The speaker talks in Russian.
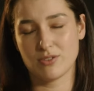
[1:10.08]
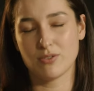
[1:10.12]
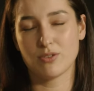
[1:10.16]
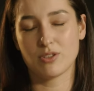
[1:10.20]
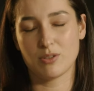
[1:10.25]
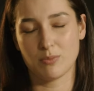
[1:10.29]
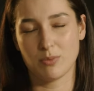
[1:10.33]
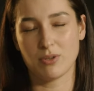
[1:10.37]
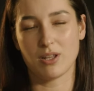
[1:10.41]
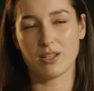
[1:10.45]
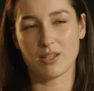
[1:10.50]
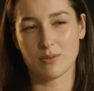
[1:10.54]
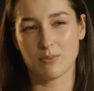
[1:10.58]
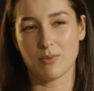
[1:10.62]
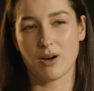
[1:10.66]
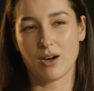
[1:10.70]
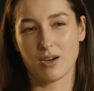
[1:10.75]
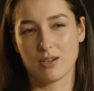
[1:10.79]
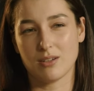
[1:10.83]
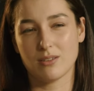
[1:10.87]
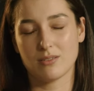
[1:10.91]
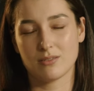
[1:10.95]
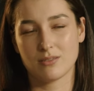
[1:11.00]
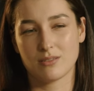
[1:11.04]
всего, это была
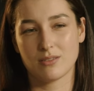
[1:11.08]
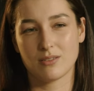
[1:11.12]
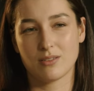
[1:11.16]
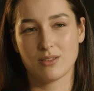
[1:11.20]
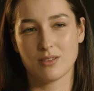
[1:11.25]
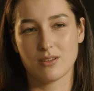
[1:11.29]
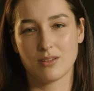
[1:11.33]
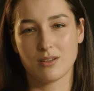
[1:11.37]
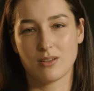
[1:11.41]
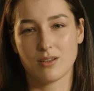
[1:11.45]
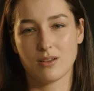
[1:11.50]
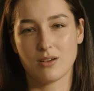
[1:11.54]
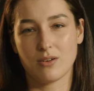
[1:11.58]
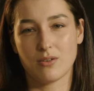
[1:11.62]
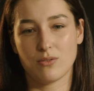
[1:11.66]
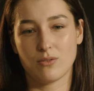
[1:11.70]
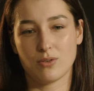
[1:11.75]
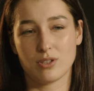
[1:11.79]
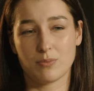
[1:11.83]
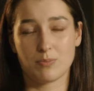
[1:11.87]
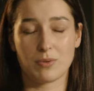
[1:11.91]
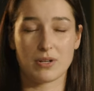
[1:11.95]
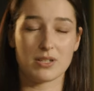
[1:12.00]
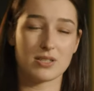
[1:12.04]
Ямаха.
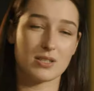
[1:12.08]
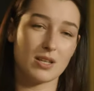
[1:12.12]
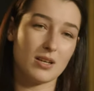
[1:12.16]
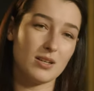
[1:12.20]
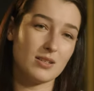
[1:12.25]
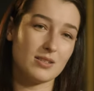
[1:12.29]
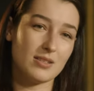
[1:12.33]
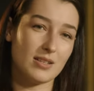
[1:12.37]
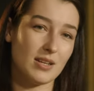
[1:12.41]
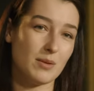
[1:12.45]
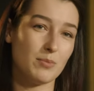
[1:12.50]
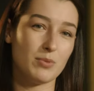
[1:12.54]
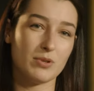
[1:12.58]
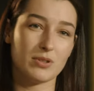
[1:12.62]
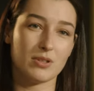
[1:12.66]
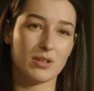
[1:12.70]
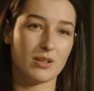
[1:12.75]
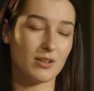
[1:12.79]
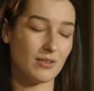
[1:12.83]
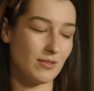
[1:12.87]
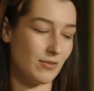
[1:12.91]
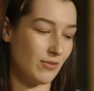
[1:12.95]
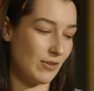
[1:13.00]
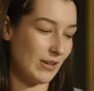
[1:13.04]
Вот простая
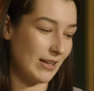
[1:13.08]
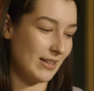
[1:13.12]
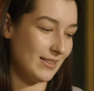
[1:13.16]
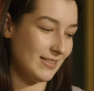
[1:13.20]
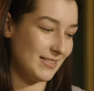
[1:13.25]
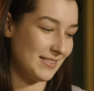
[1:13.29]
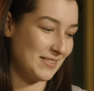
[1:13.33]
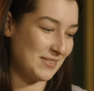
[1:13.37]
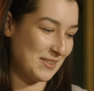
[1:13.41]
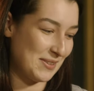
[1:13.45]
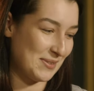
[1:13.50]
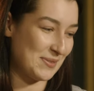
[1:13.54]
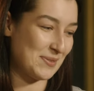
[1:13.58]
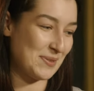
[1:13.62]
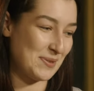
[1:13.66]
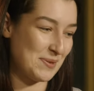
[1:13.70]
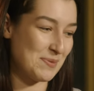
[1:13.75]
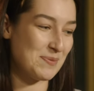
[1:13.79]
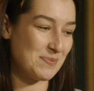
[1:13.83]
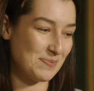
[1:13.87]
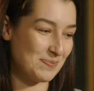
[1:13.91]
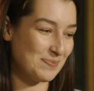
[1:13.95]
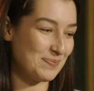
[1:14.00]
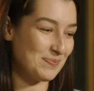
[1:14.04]
серебряная флейта, на
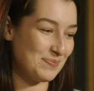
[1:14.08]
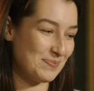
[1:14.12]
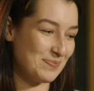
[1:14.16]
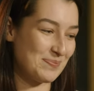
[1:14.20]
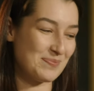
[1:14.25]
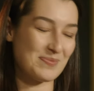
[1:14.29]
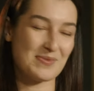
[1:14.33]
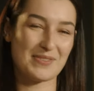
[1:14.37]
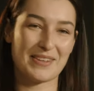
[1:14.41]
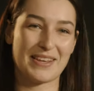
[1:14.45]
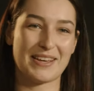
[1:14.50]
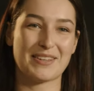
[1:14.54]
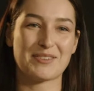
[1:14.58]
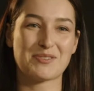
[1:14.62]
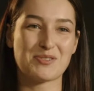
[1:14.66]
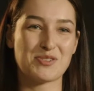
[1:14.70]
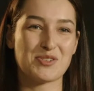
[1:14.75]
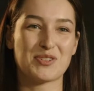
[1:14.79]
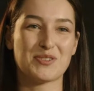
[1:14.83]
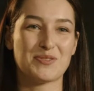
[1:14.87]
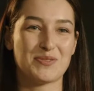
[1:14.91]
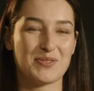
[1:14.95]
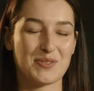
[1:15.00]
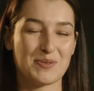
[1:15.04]
которой я
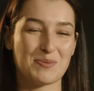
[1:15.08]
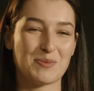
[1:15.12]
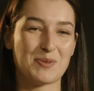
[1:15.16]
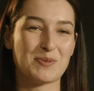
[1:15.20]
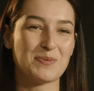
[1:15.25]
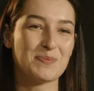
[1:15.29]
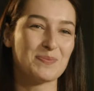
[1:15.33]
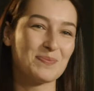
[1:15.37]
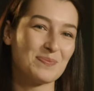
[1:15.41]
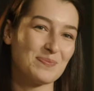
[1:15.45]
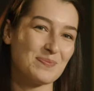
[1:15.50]
научилась всему.